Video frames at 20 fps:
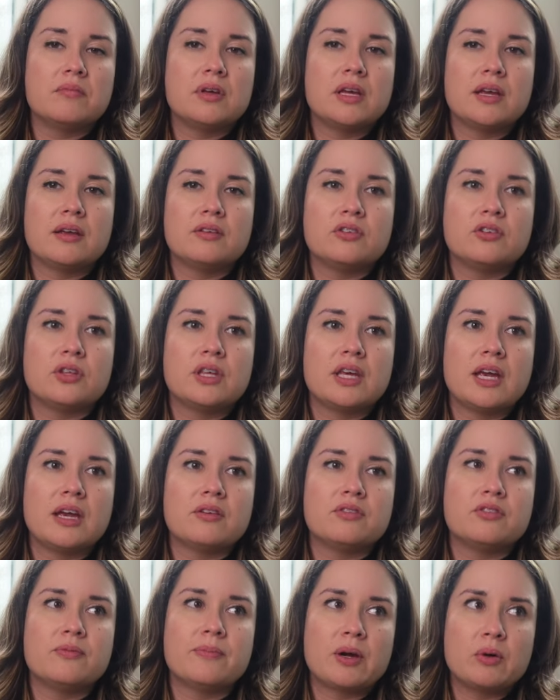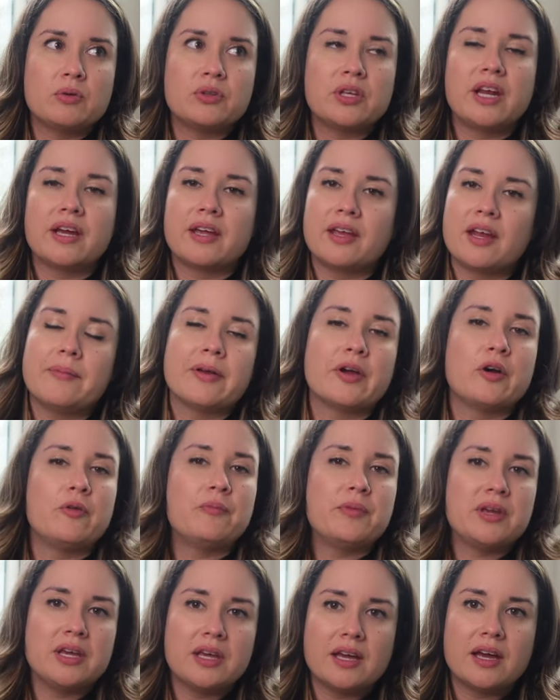eh, yo dije, yo me gustaría quedarme
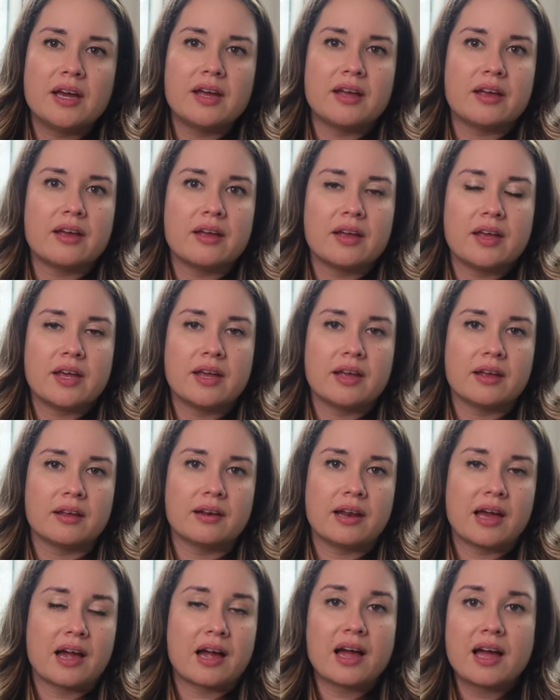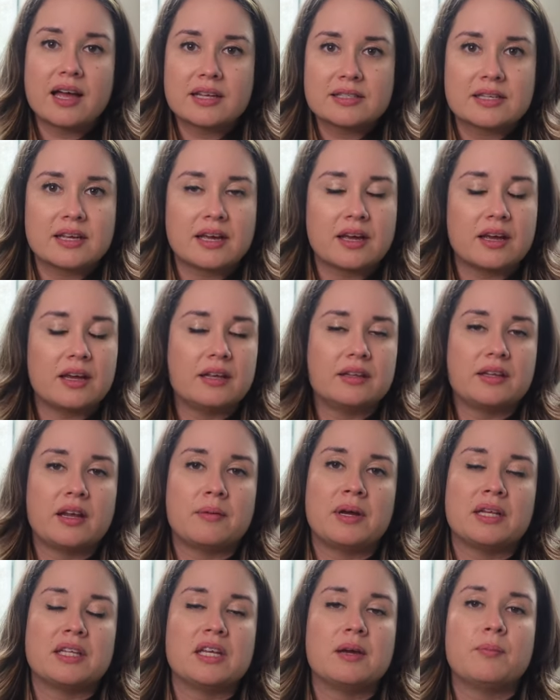con mi hija en la casa, estar
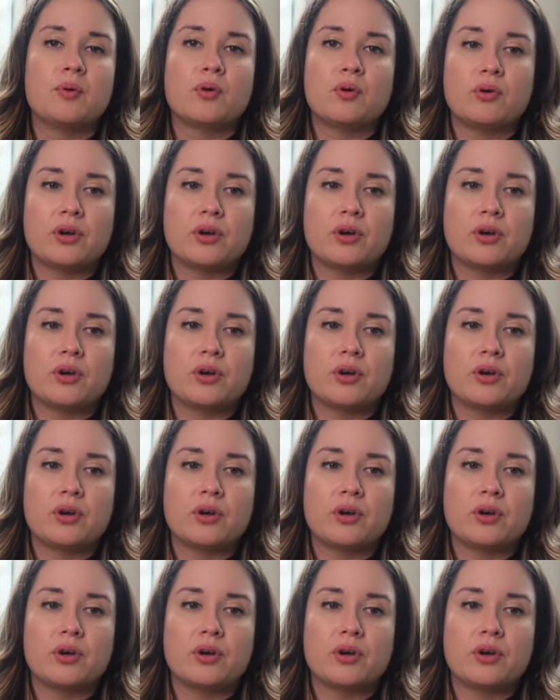más tiempo